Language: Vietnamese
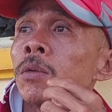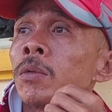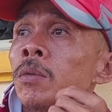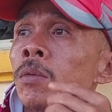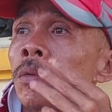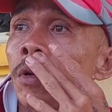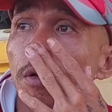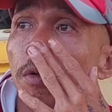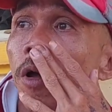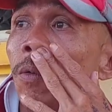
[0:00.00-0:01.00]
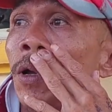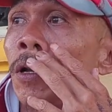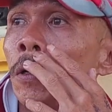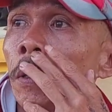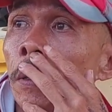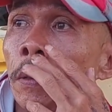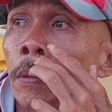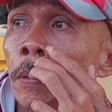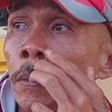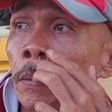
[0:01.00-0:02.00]
vậy
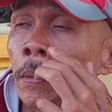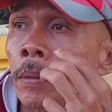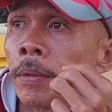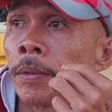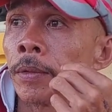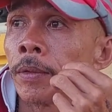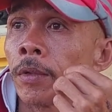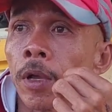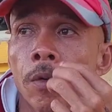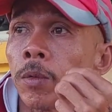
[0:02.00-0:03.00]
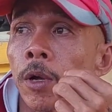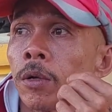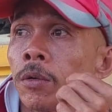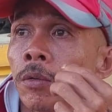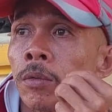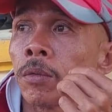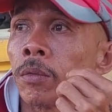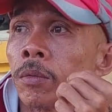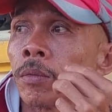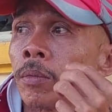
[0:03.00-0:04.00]
không về bển phải không không về
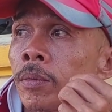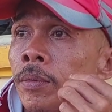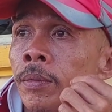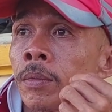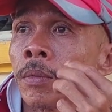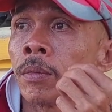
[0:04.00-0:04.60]
bển bán cái nhà đó luôn